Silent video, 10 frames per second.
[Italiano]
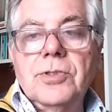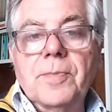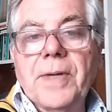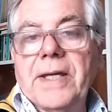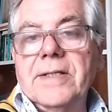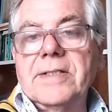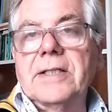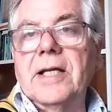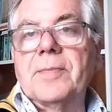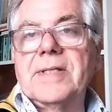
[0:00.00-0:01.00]
si pensa,
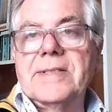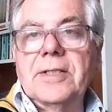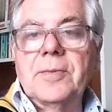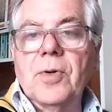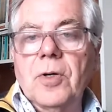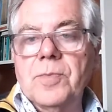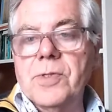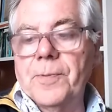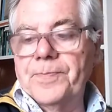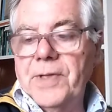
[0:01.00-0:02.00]
dall'abbazia di
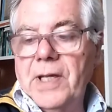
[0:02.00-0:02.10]
Bobbio,